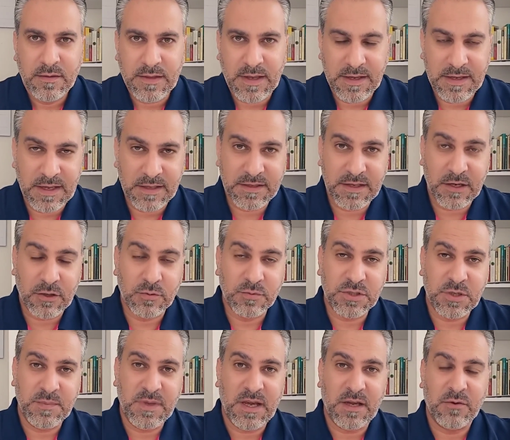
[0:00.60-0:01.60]
تحياتي لكم
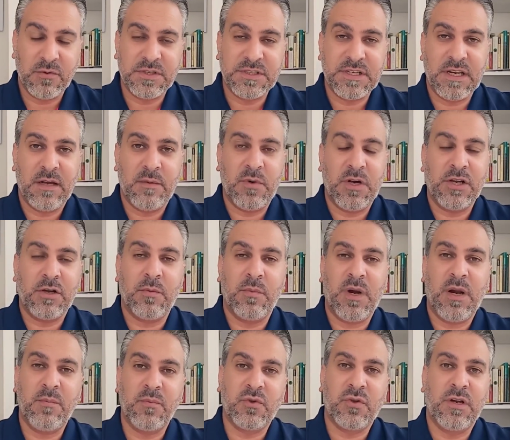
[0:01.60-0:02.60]
جميعا والسلام عليكم
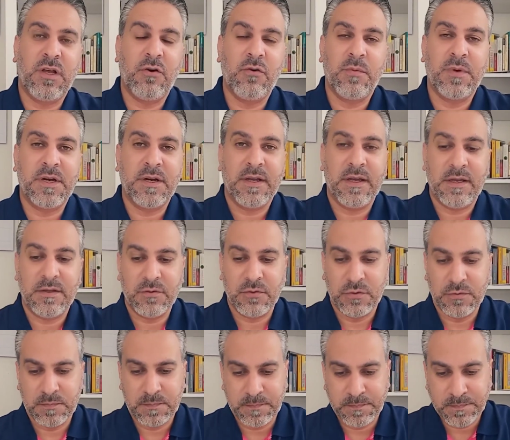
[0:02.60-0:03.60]
ورحمة الله
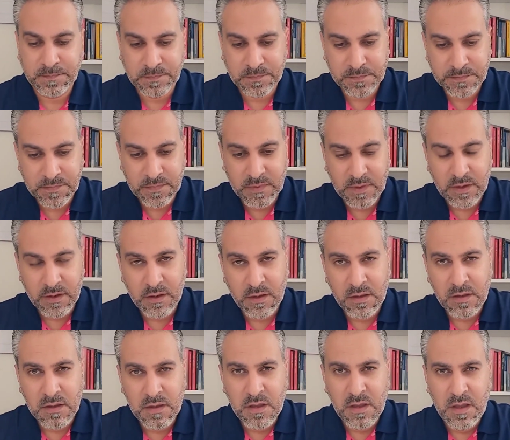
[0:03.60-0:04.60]
وبركاته
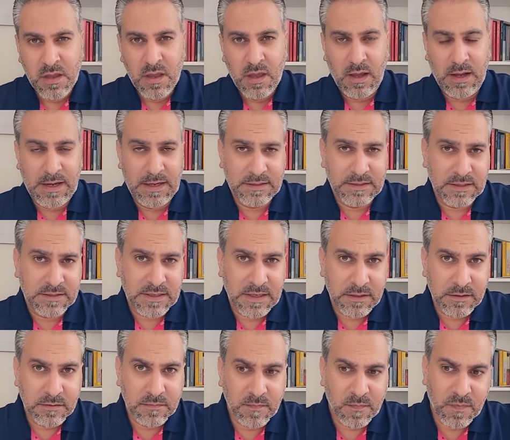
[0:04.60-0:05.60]

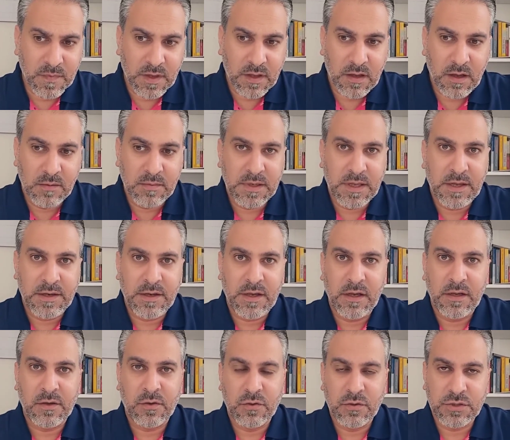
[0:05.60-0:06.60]
عادة قبل أن
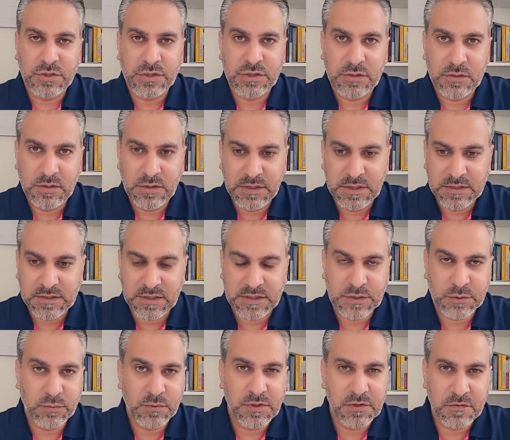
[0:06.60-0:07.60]
أخرج
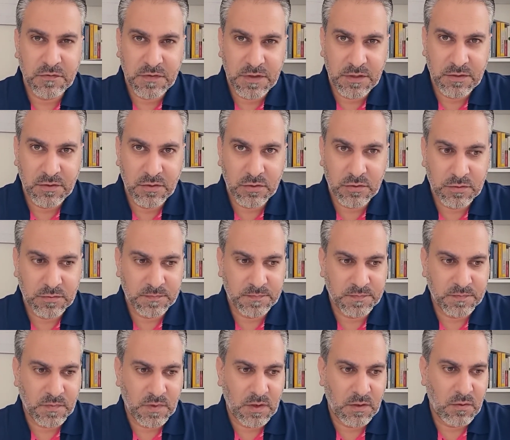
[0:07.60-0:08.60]
لتصوير فيديو
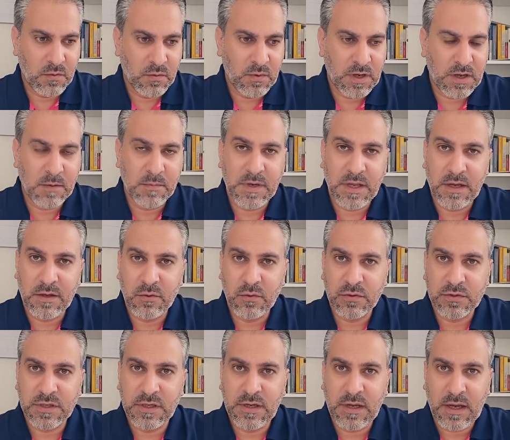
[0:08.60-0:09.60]
وقبل أن
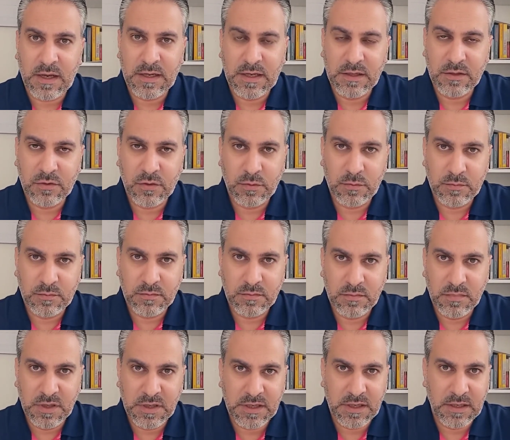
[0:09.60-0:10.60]
أطل عليكم
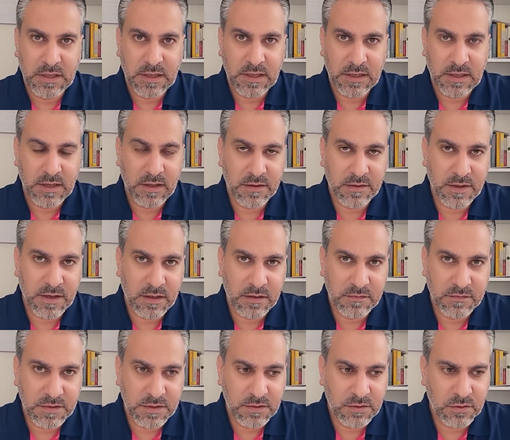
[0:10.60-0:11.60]
من خلال هذا
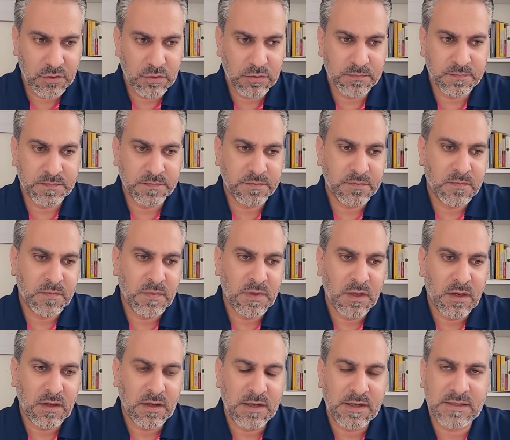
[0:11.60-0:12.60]
الفيديو
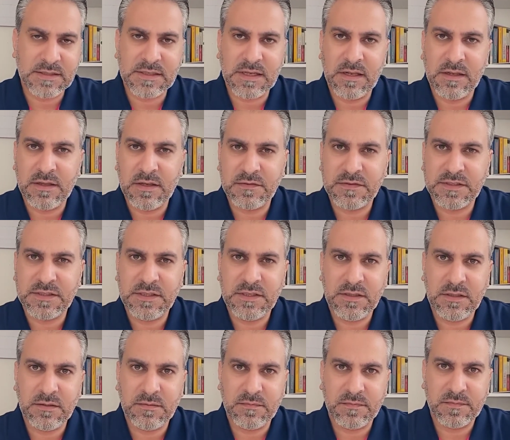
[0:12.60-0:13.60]
أسأل
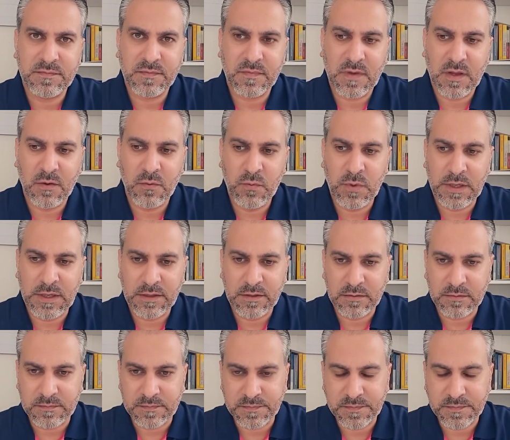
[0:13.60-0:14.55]
نفسي أولا